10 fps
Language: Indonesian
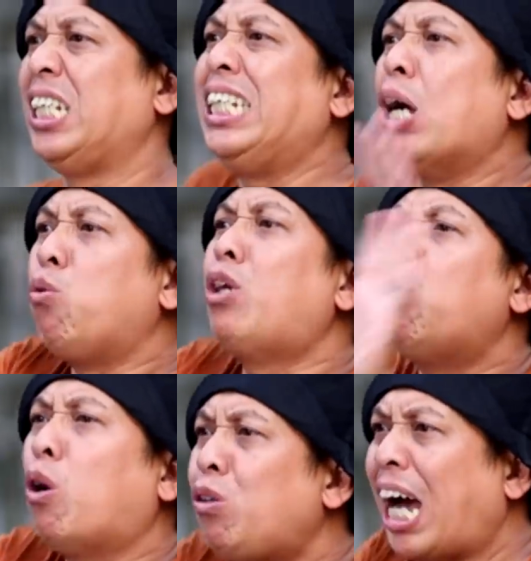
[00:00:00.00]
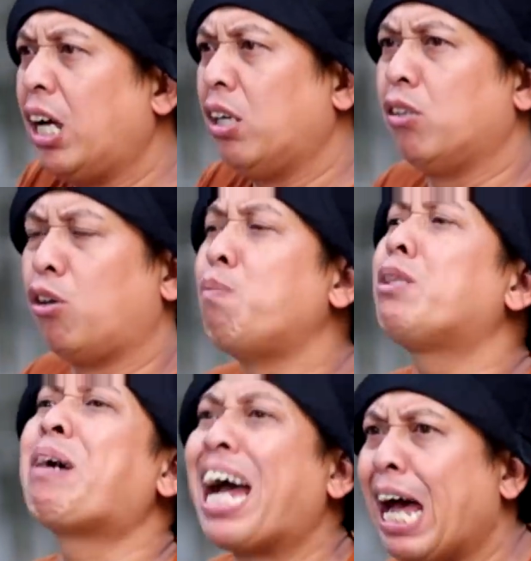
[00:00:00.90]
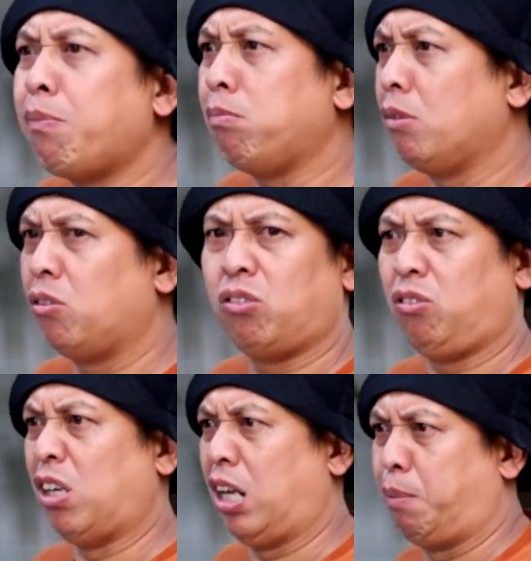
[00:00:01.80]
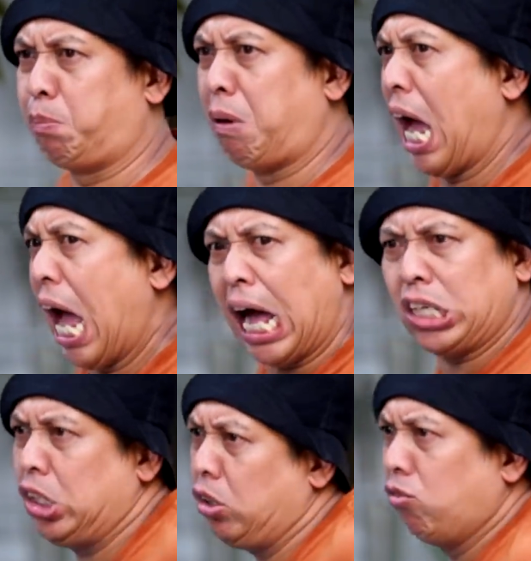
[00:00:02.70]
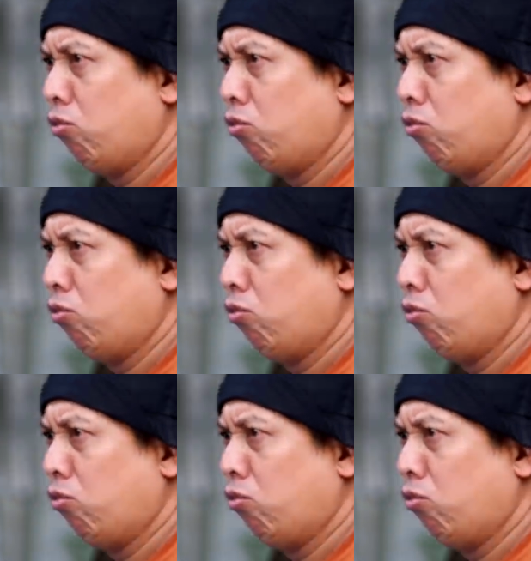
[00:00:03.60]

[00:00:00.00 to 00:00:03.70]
Ya udah, udah, udah. Om minta maaf. Jadi ribet banget sih.